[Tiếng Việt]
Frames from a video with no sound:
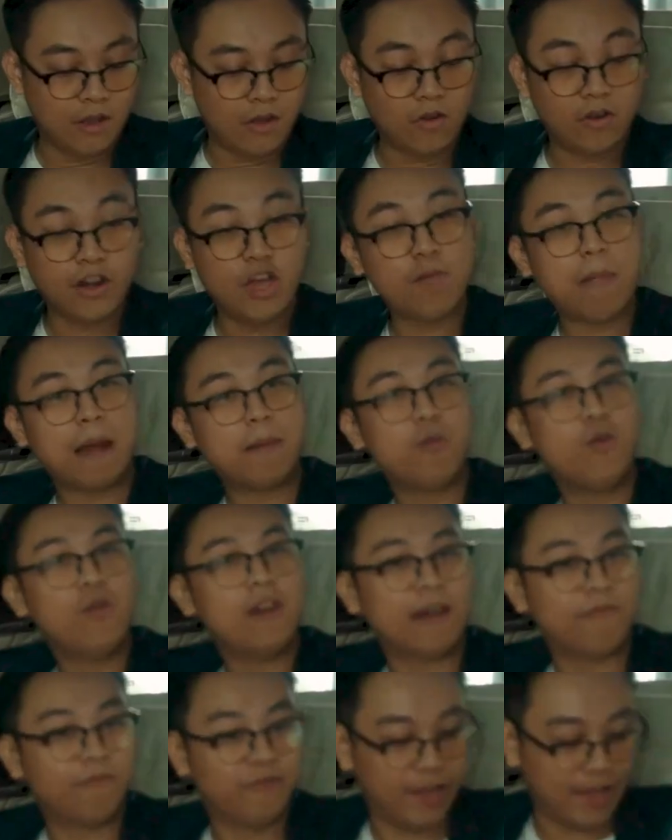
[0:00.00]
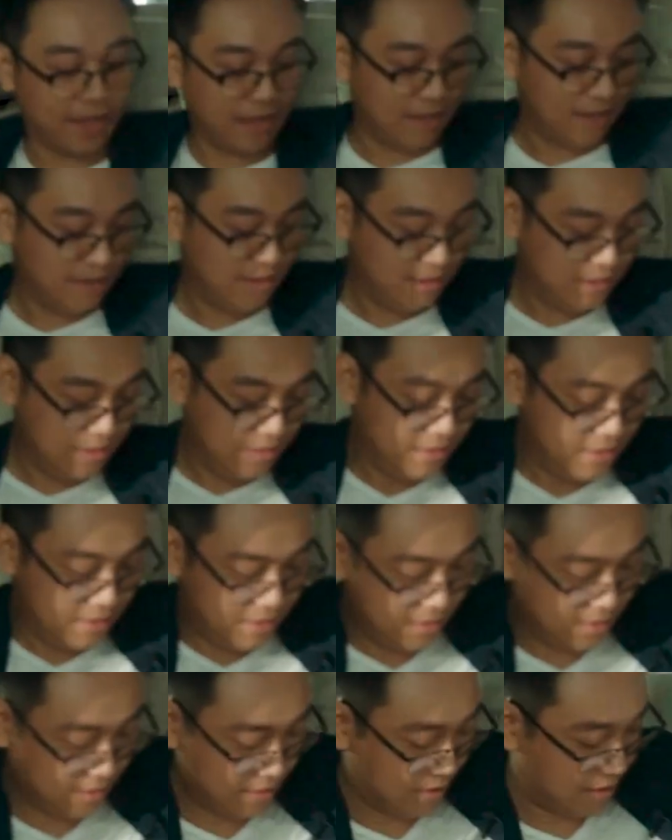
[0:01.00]
Còn nếu bạn muốn làm việc,
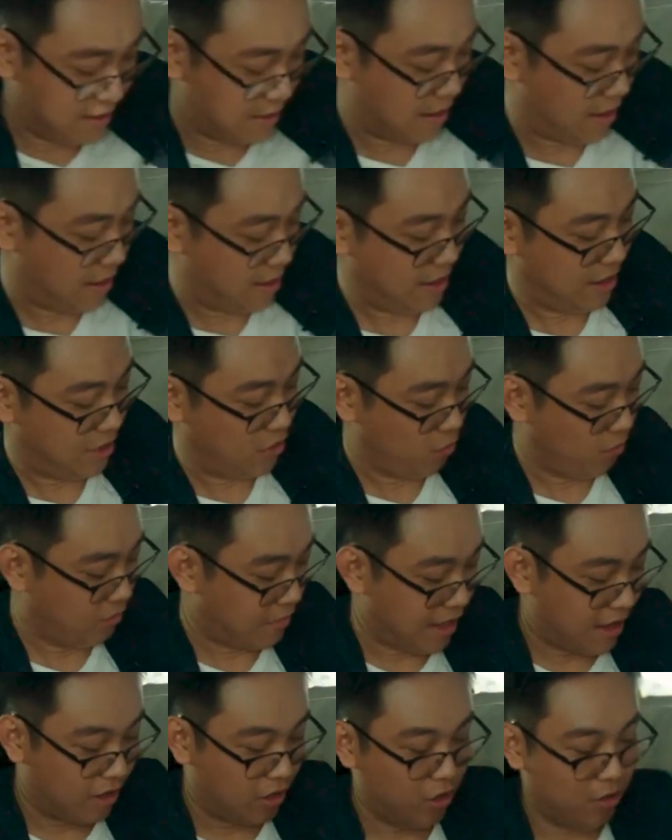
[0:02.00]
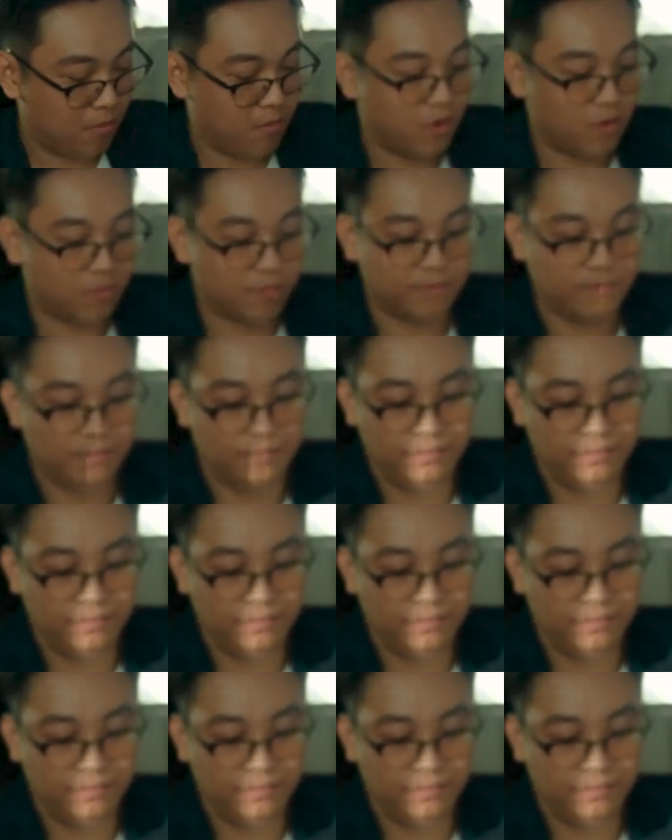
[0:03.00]
ở đây chúng ta có một